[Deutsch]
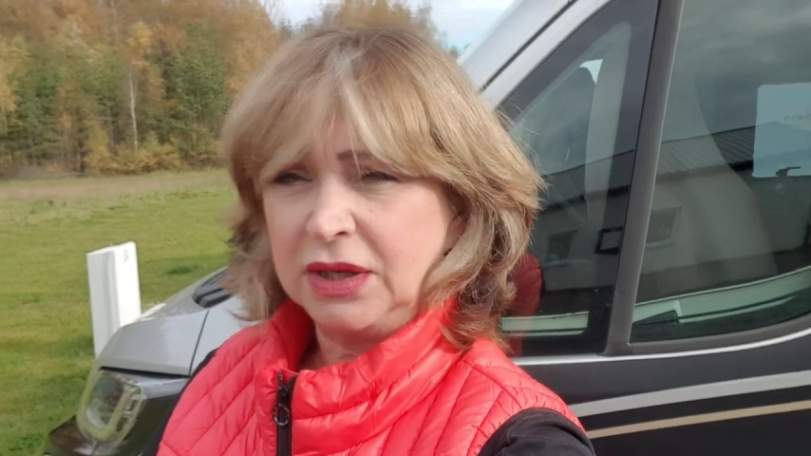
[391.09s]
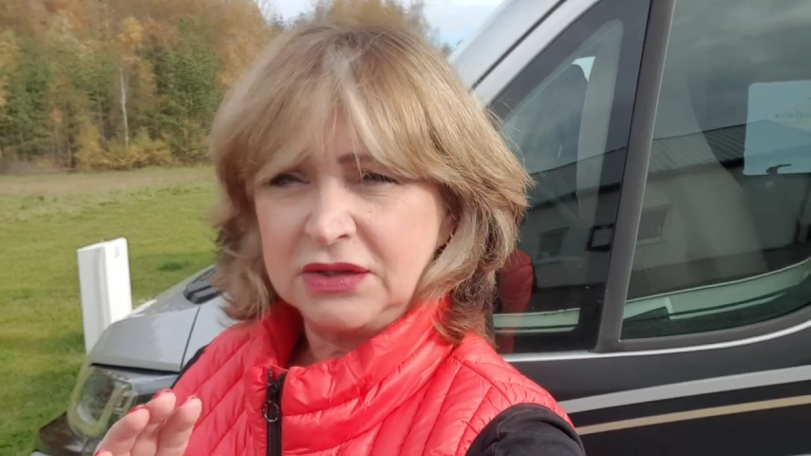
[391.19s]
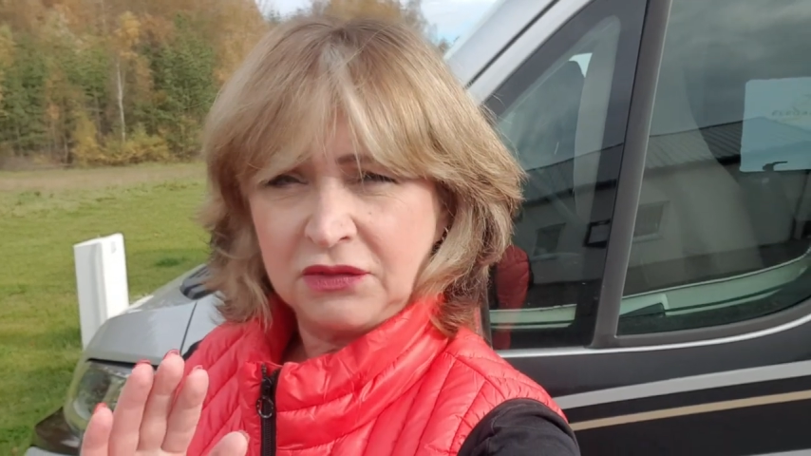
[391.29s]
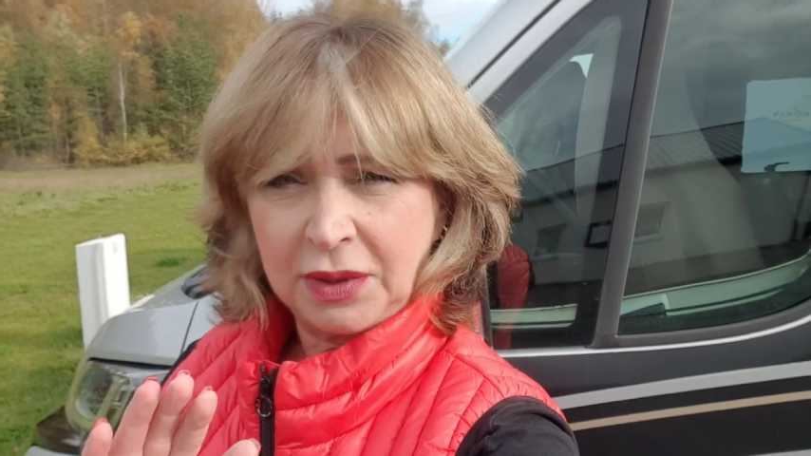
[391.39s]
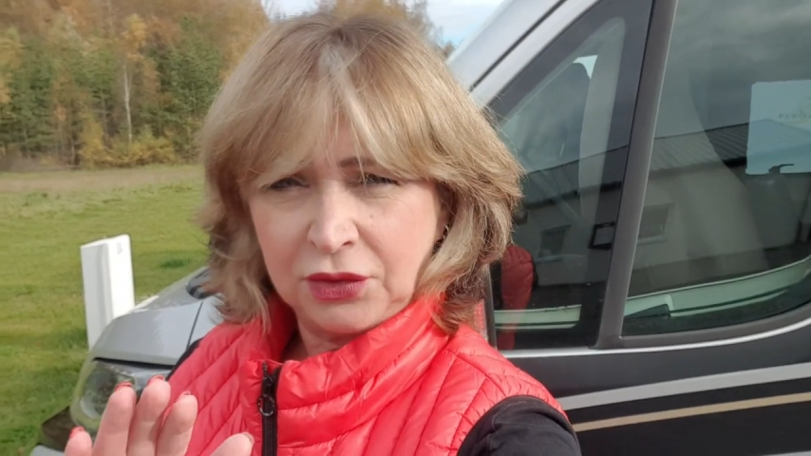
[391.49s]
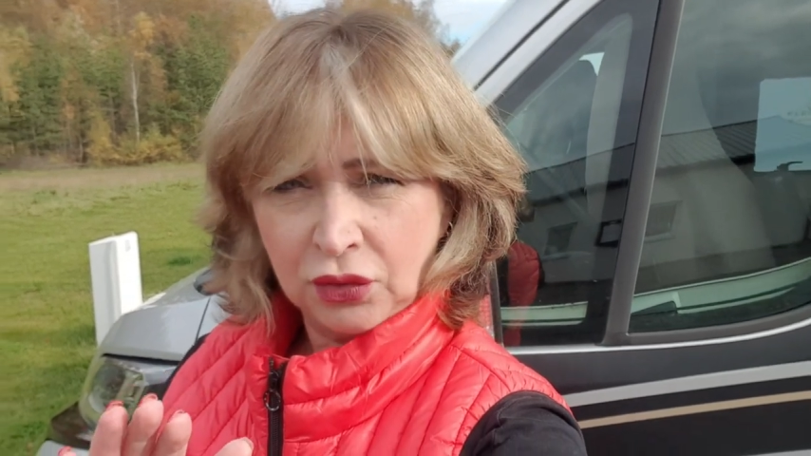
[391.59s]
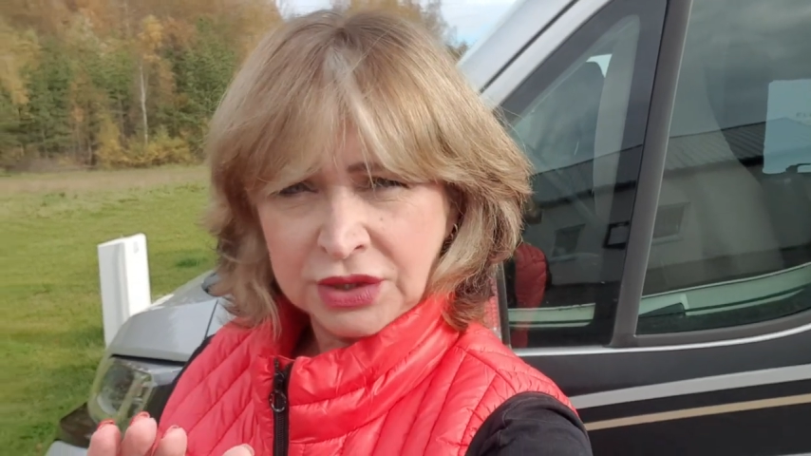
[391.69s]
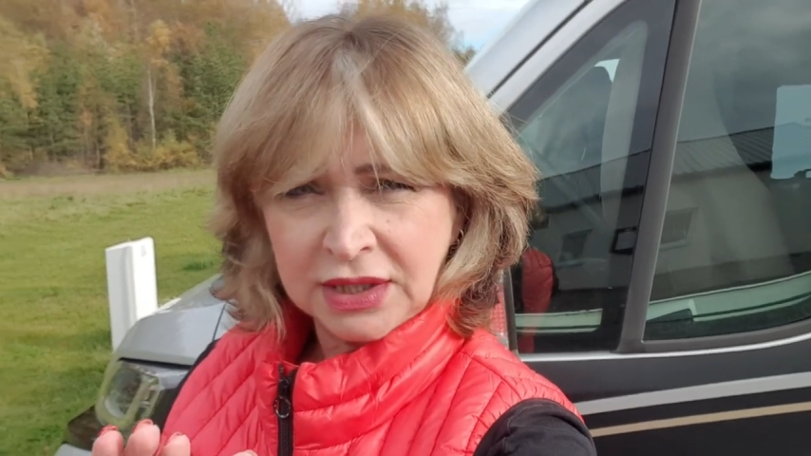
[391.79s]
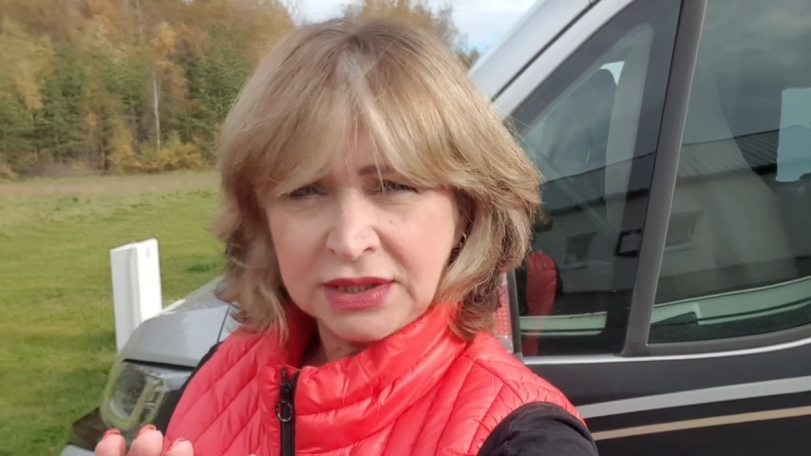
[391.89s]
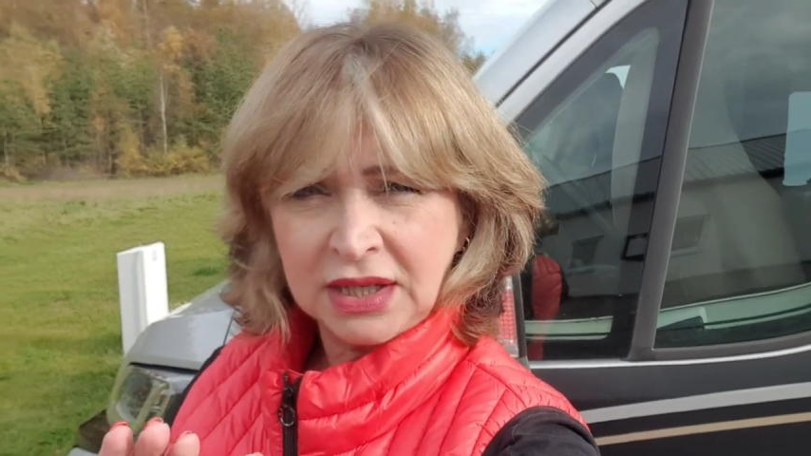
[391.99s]
Also wenn man einen
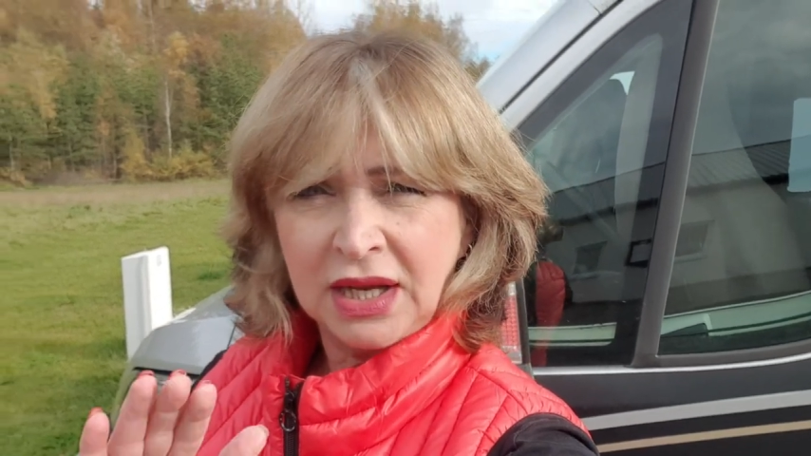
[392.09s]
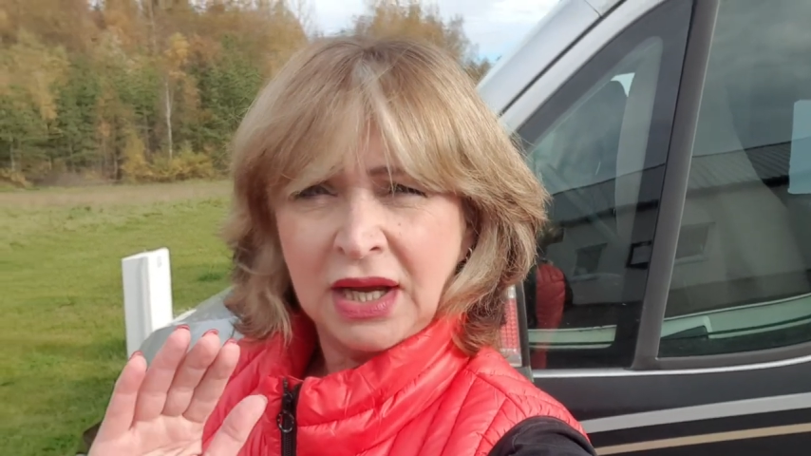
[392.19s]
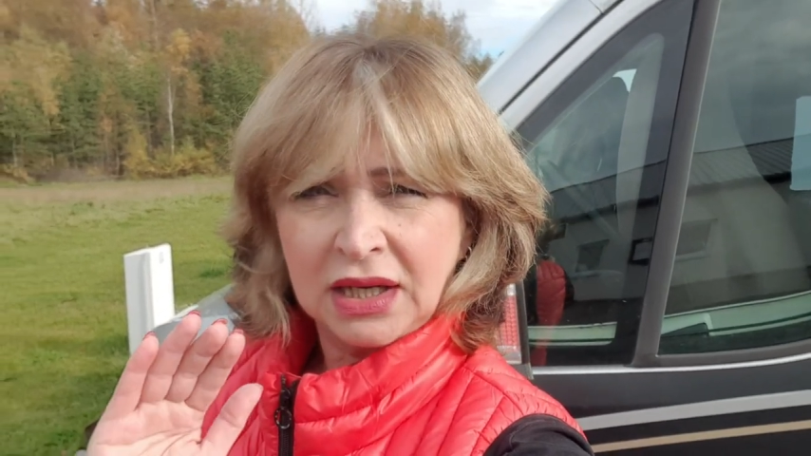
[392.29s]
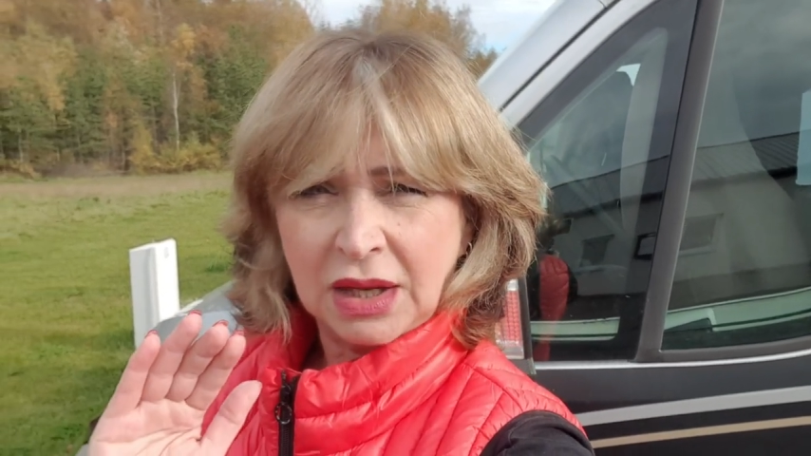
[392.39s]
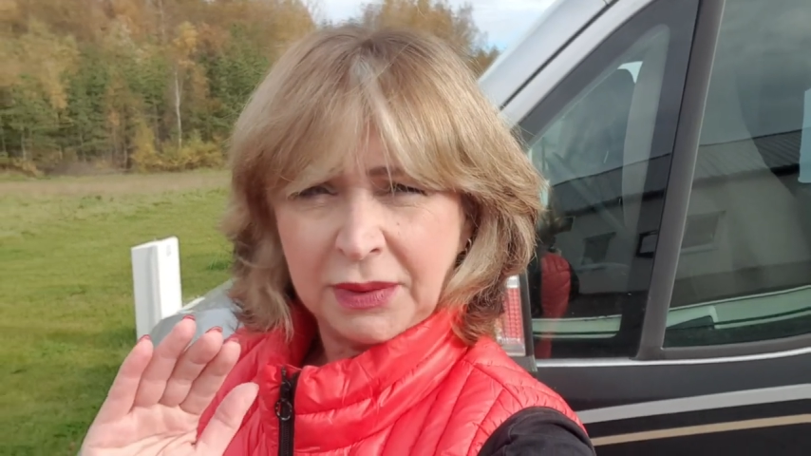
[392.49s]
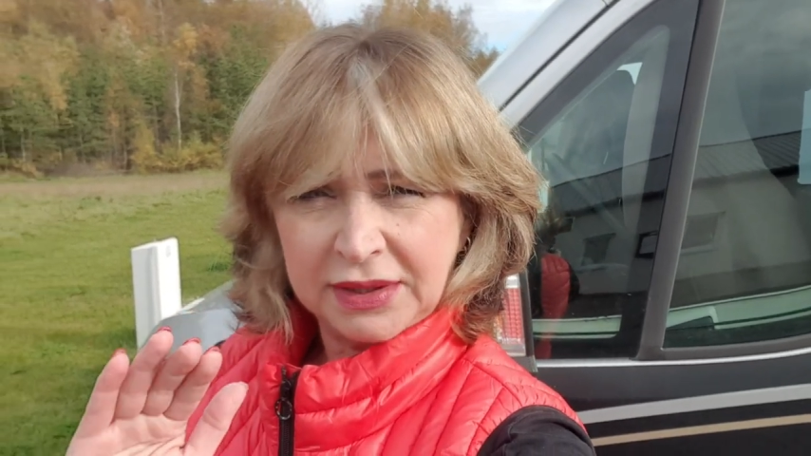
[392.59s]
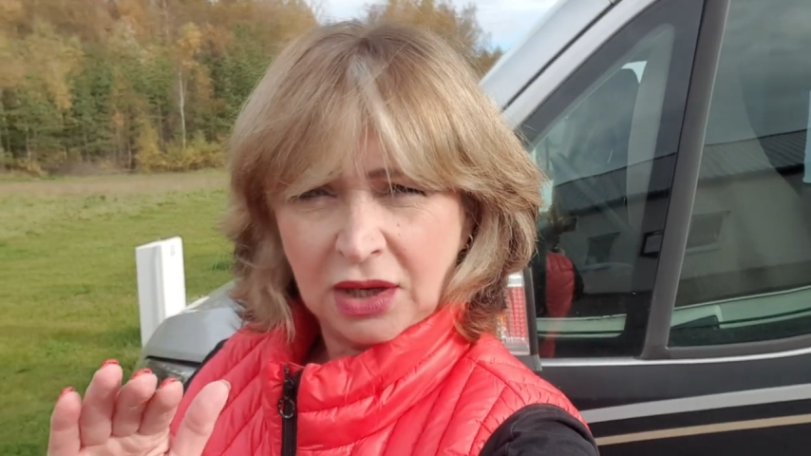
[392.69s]
Hund hat, kann man